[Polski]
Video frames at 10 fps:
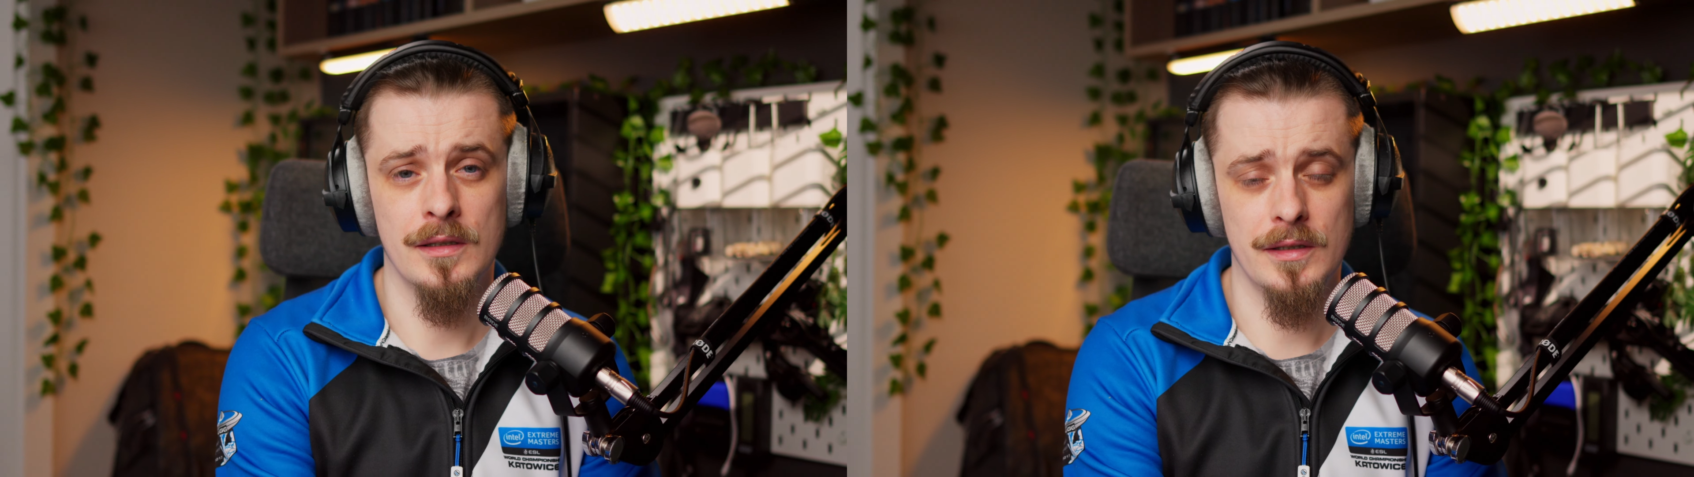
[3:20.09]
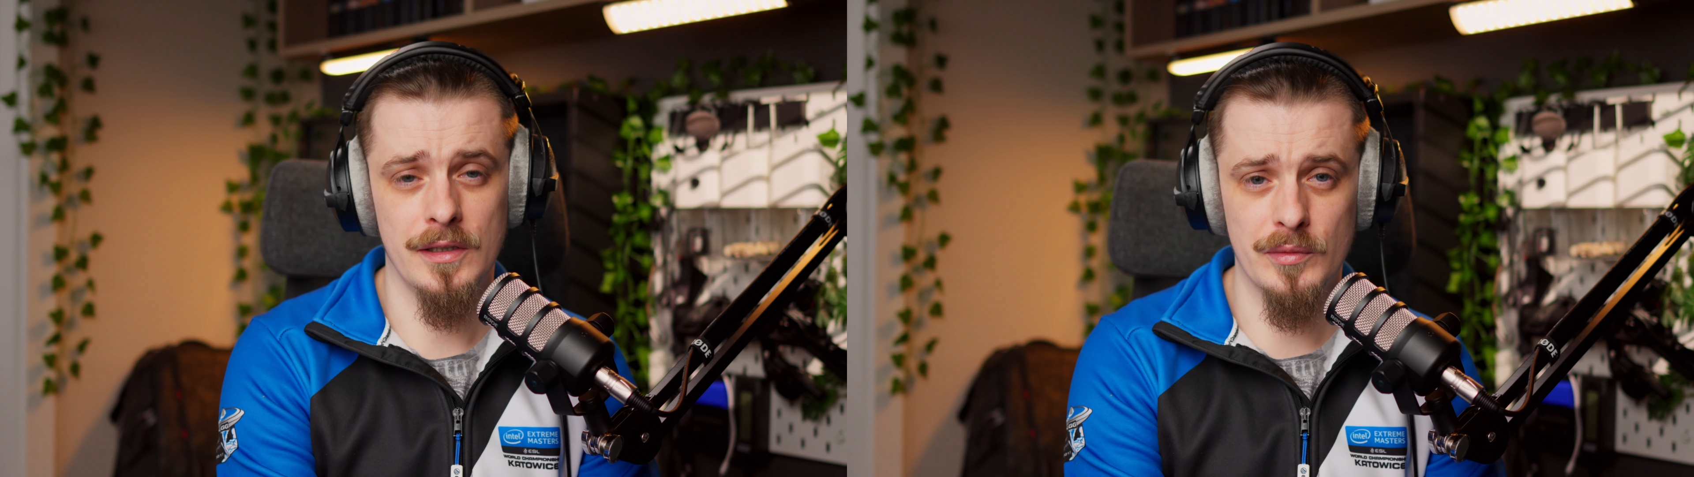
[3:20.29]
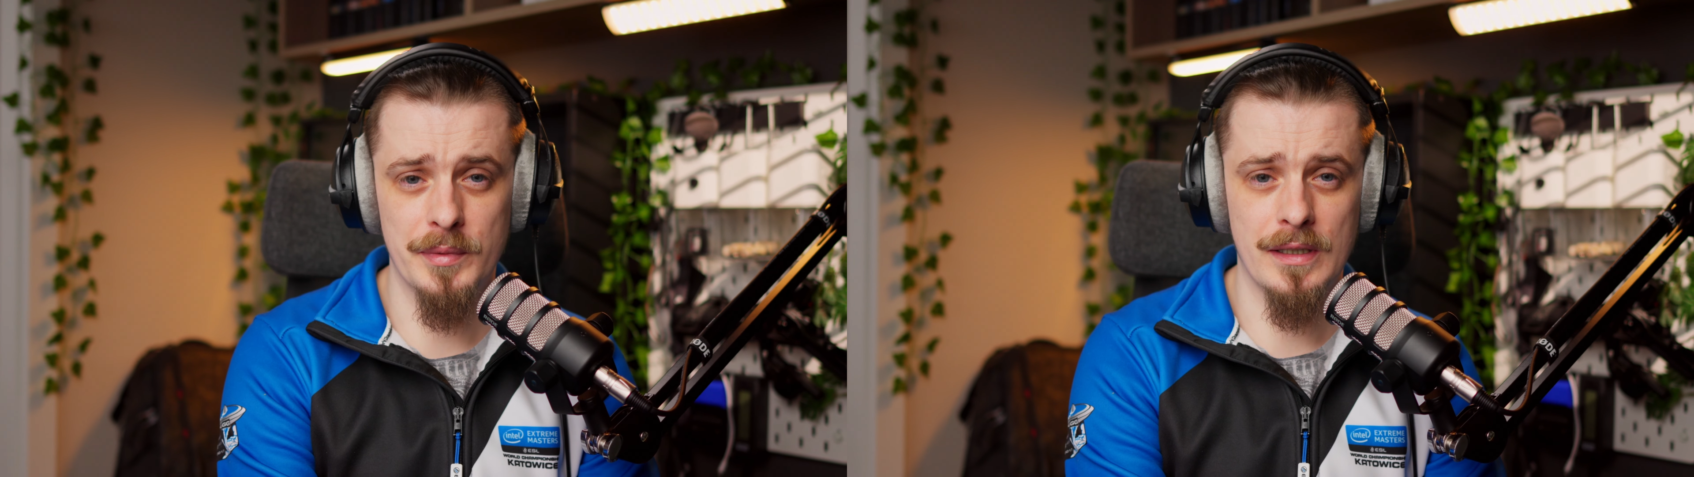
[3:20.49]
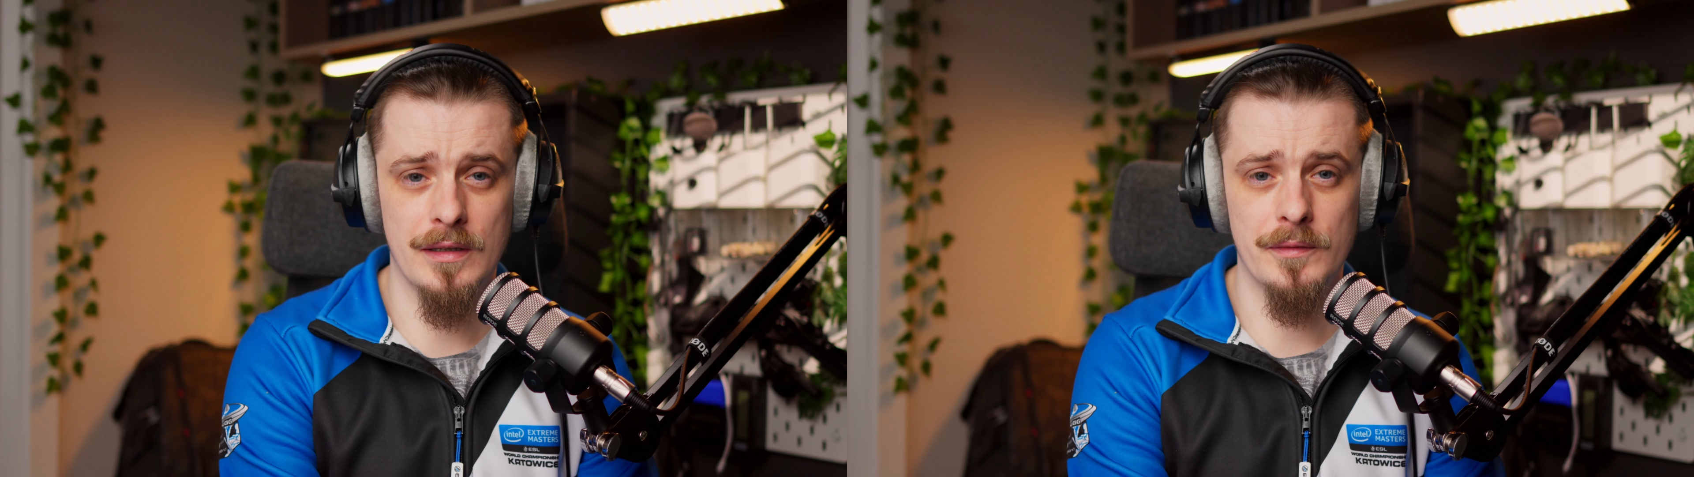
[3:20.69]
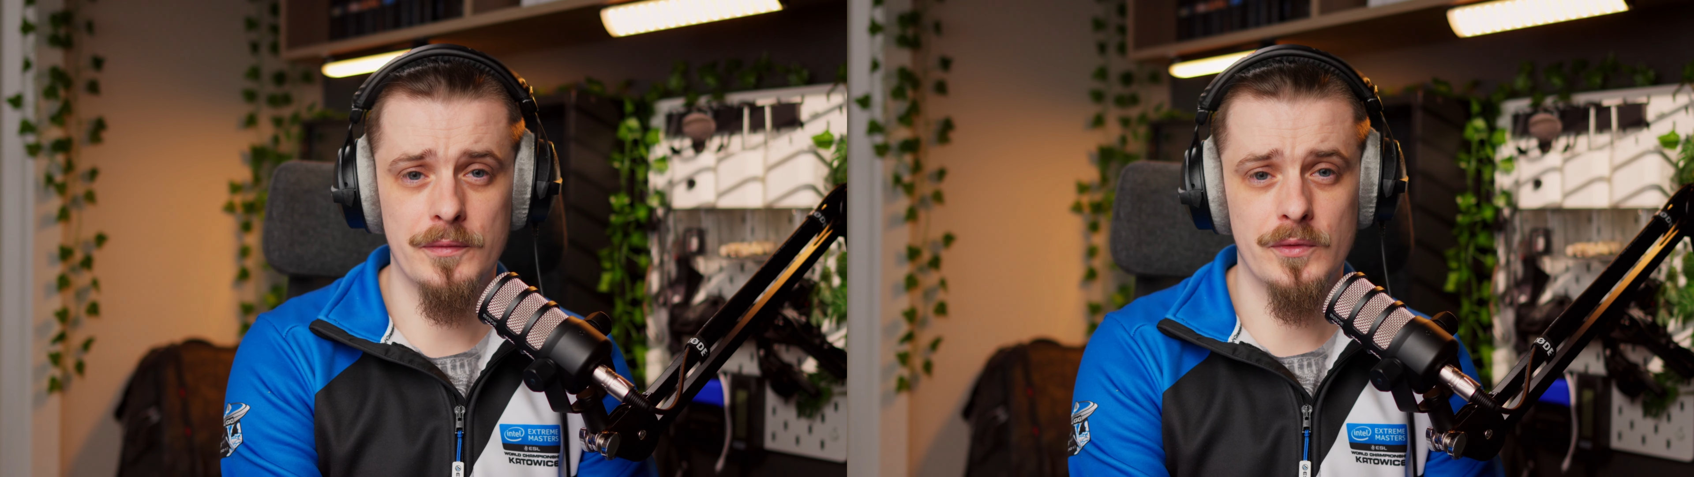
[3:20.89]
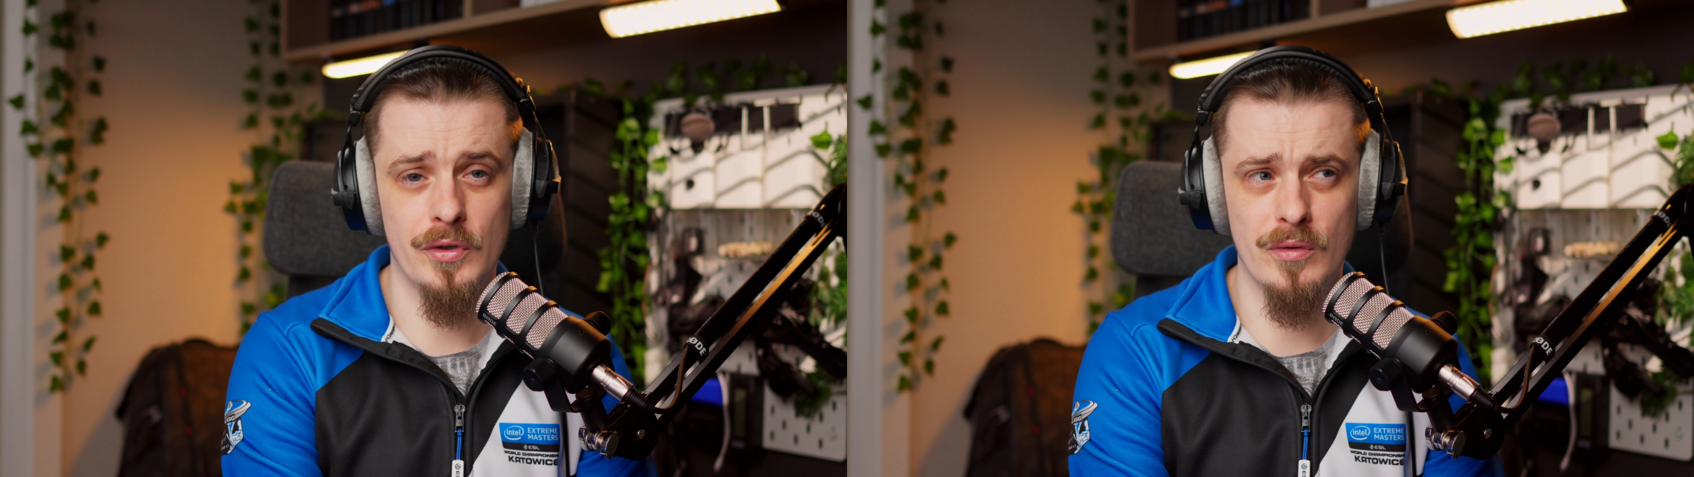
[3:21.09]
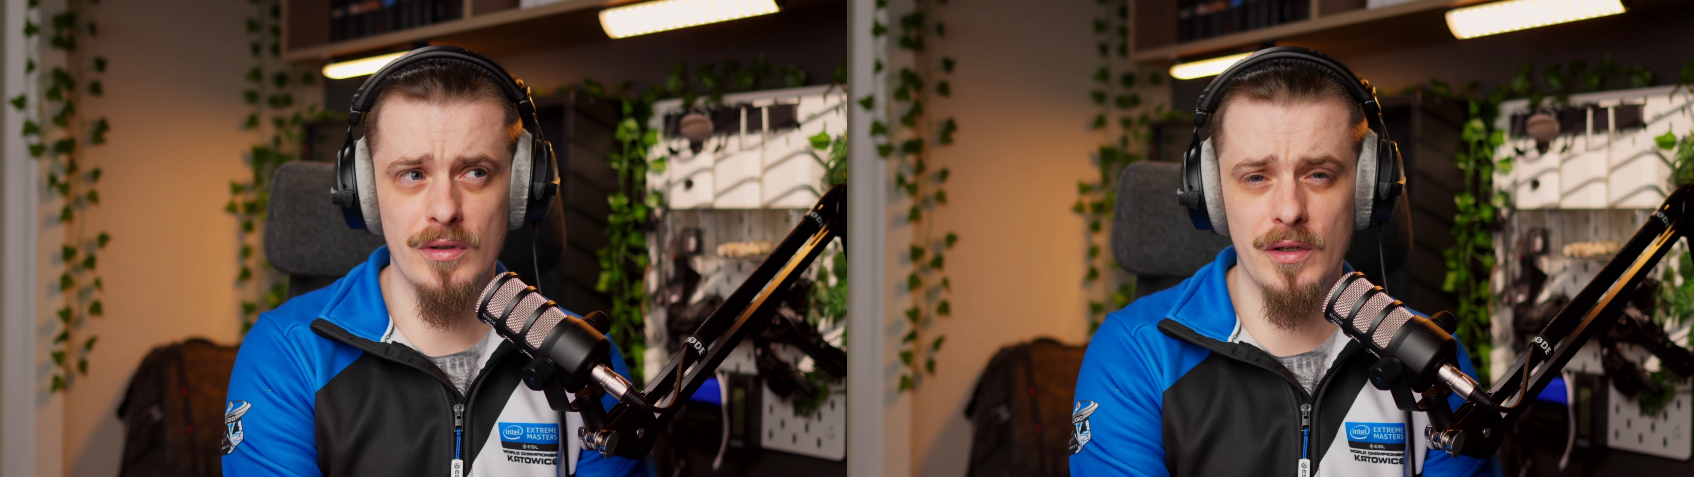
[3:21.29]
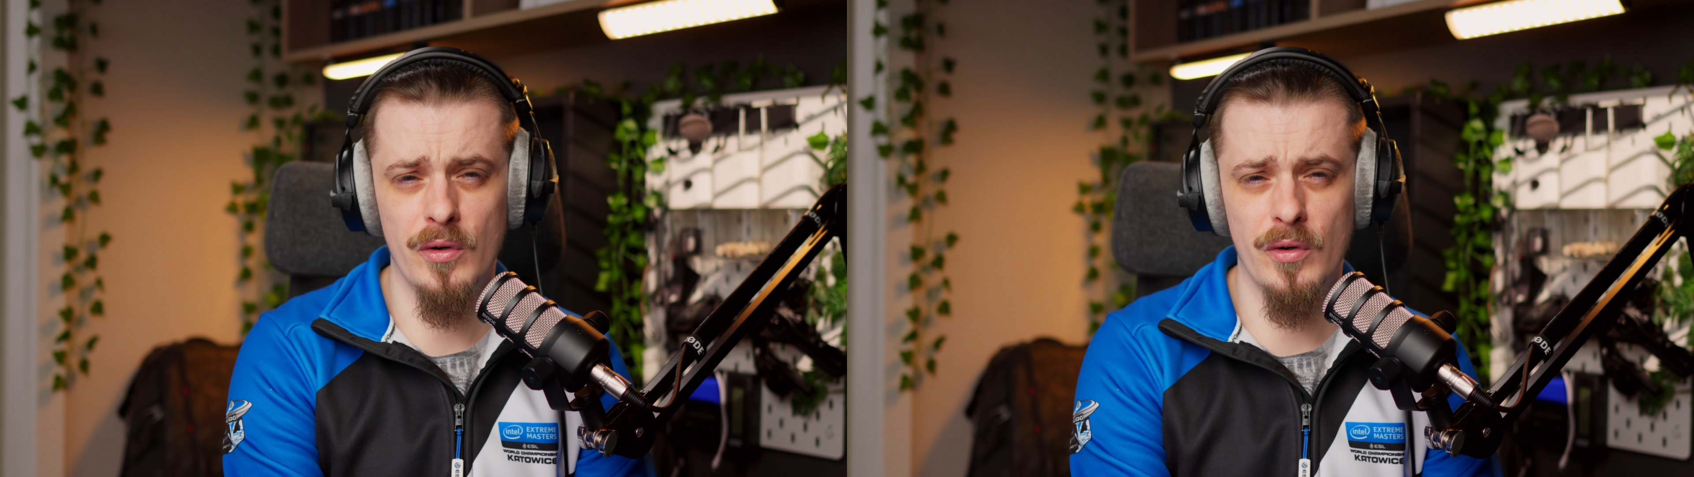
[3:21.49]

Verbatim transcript: ten obiektyw ciągle